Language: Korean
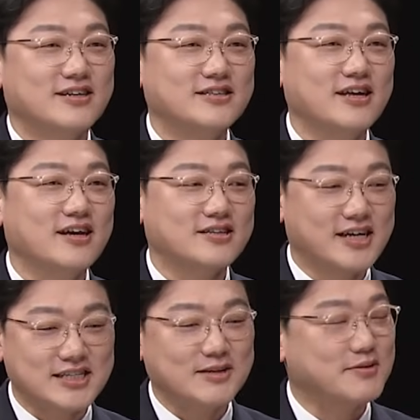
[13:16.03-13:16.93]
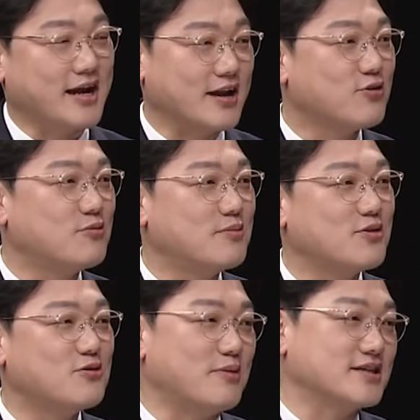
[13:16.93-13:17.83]
근데 제일 처음에
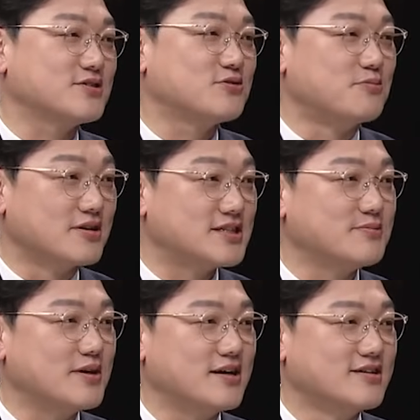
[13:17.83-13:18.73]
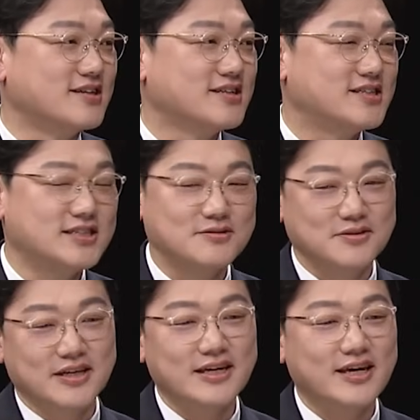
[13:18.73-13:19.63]
달콤하고 맛있고 먹지만 예. 지금
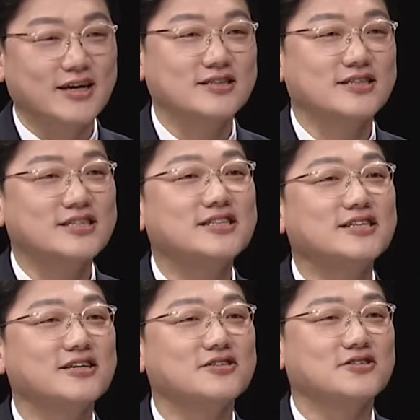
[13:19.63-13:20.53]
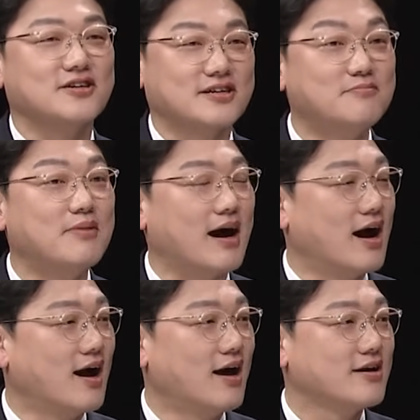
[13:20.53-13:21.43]
인기가 이제 시들해졌어요. 금방.
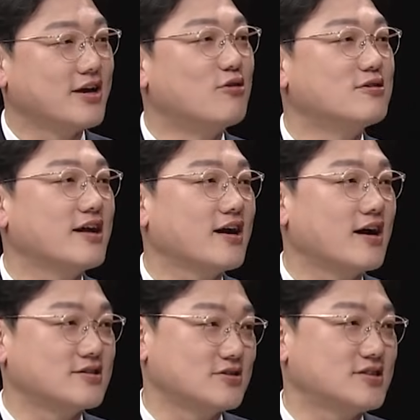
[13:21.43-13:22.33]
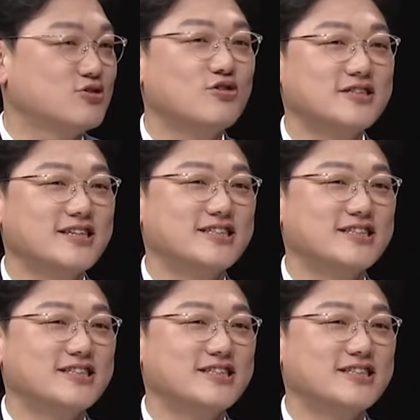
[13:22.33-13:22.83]
아 겨울 돼가지고 추워지기